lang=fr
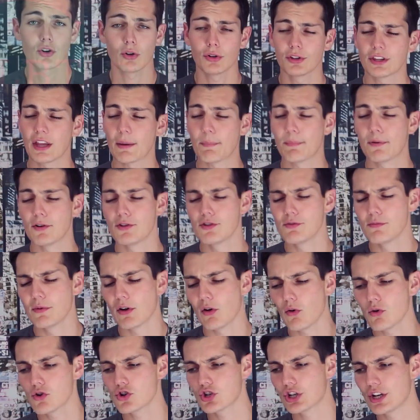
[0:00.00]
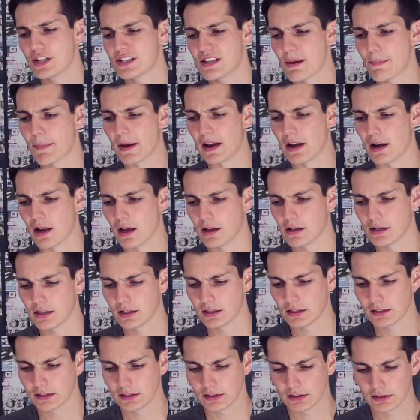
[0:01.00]
je retape le numéro, je les appelle.
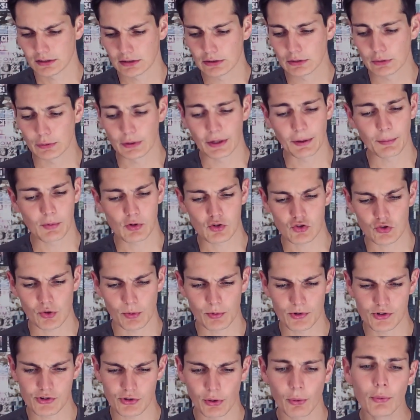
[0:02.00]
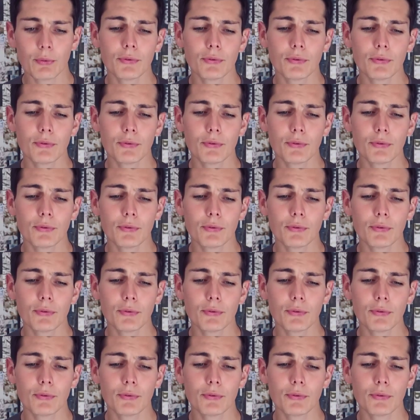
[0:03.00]
Oui, bonjour, monsieur